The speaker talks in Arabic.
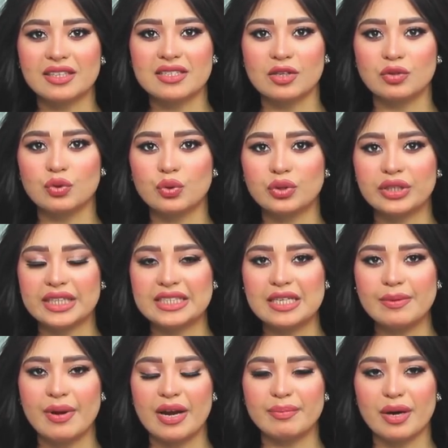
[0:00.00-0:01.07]
تصدره
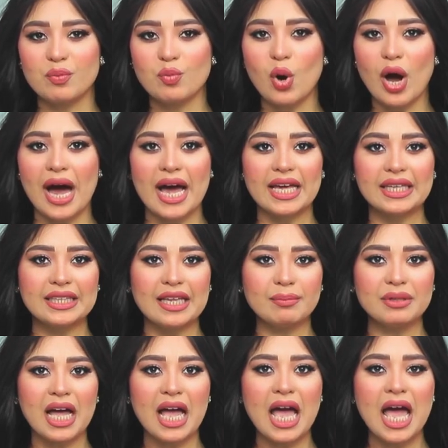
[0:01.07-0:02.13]
ترتيب المجموعة
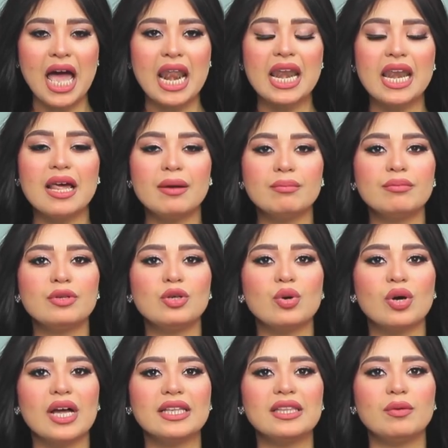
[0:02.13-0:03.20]
الثامنة لم
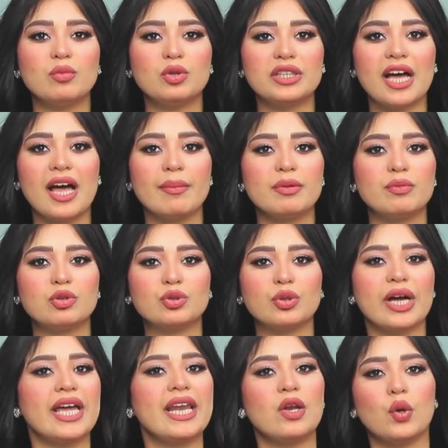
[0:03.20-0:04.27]
يقدم منتخب
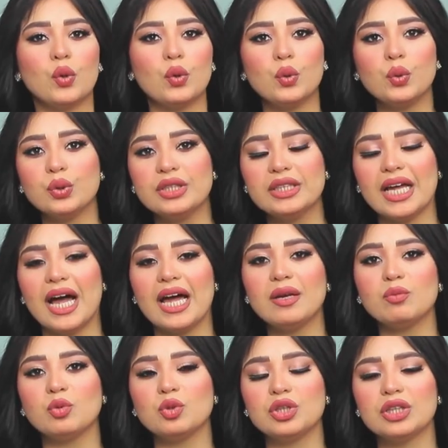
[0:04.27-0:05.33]
البرتغال العروض
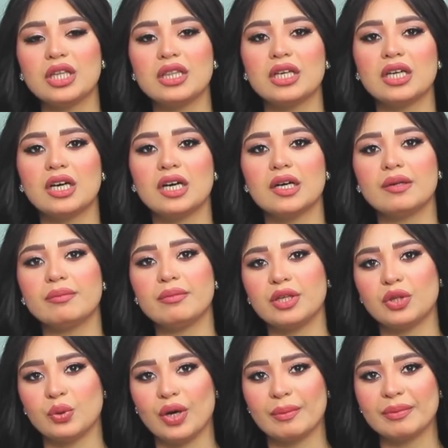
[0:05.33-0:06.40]
المنتظرة
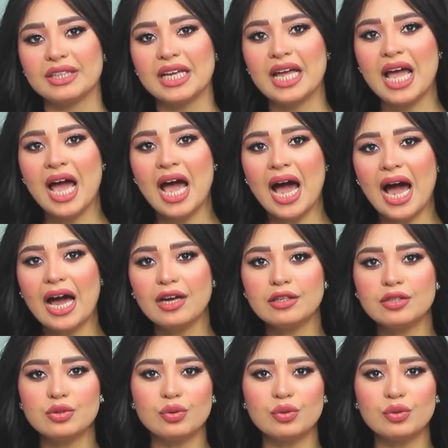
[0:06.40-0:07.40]
من نواب حيث